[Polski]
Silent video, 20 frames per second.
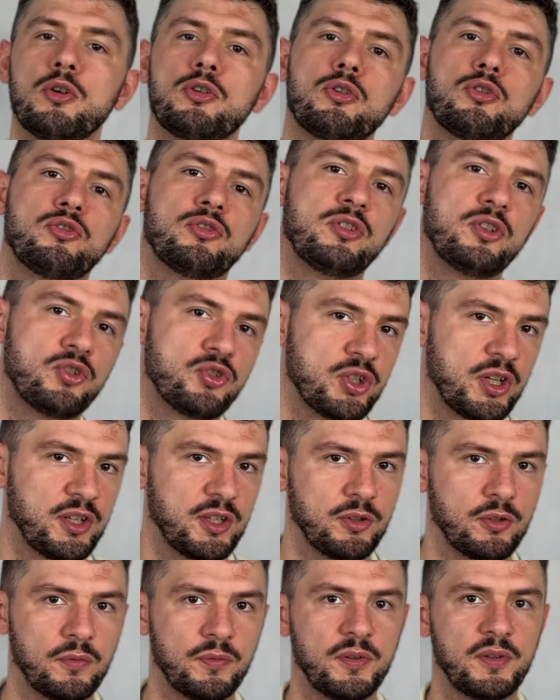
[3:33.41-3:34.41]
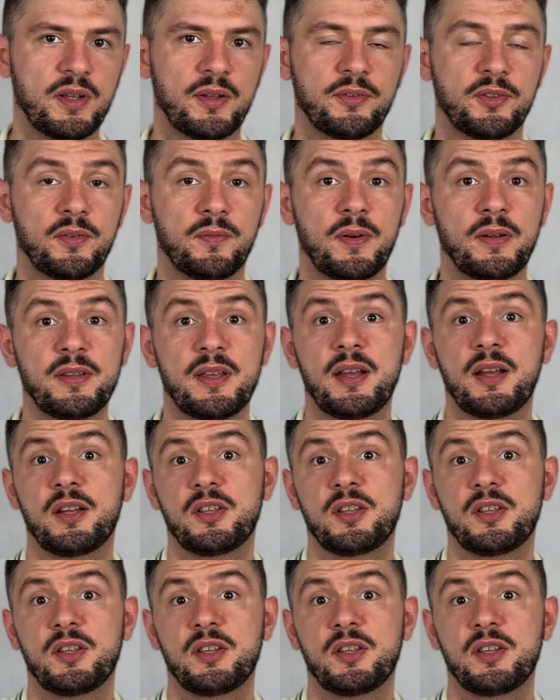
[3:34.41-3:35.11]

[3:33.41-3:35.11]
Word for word: o rozliczenie dofinansowania,